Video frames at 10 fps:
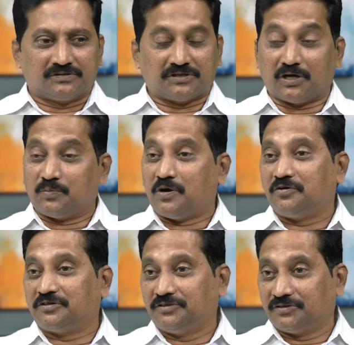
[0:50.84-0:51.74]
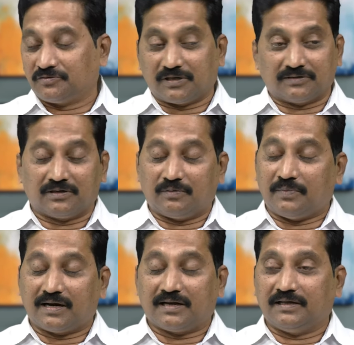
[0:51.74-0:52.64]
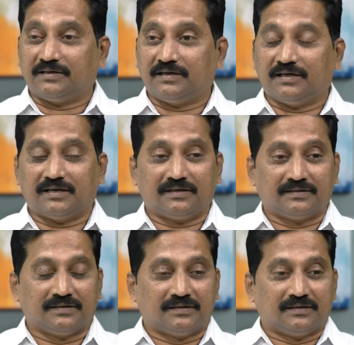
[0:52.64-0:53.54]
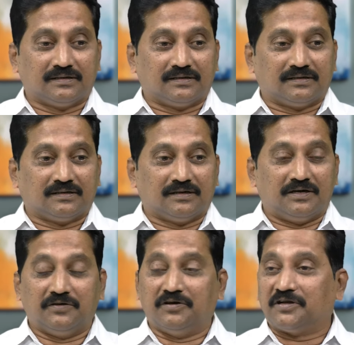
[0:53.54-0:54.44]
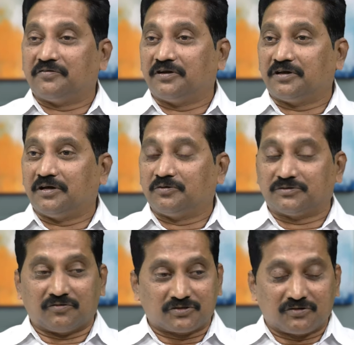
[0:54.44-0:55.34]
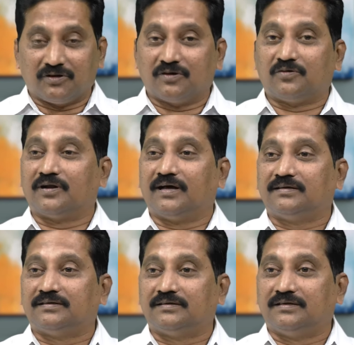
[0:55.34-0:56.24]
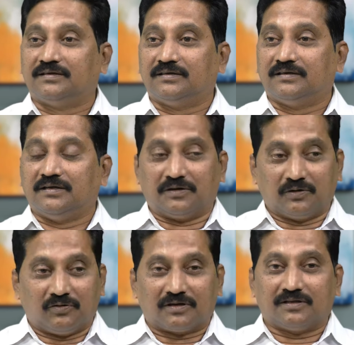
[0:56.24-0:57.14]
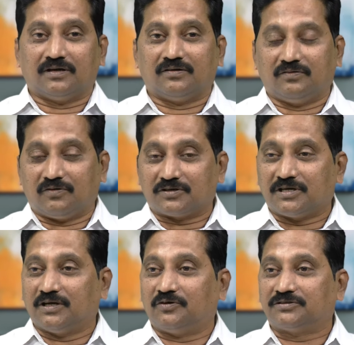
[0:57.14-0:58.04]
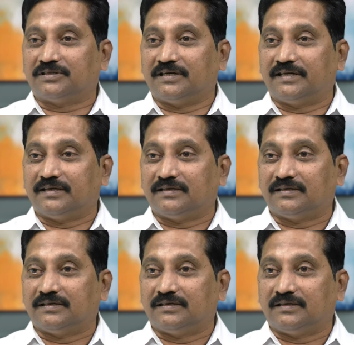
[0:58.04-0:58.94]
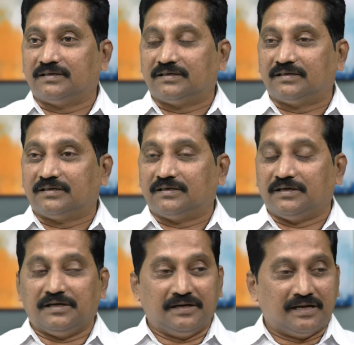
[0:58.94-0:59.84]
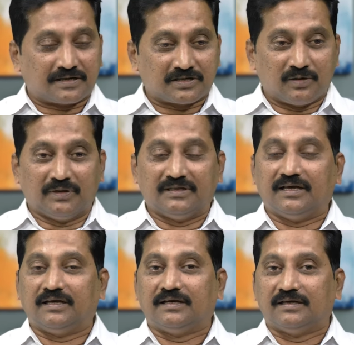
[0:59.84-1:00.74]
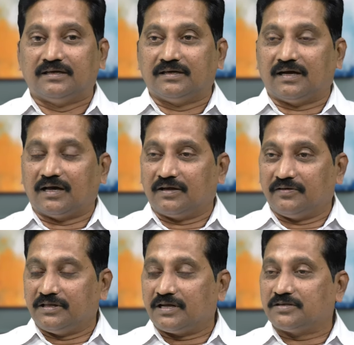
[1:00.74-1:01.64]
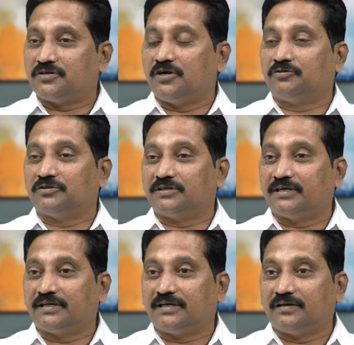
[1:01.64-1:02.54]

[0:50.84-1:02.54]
చాలా భావోద్వేగం ఉంటుంది అతను ఆ మాటలు ఏంటంటే రెండు వేల ఇరవై నాలుగు సంవత్సరంలో కూడా ఇటు వరదలు వర్షాలు వస్తుంటే ఇన్ని లక్షల మంది అనా నిరాశలు అవుతుంటే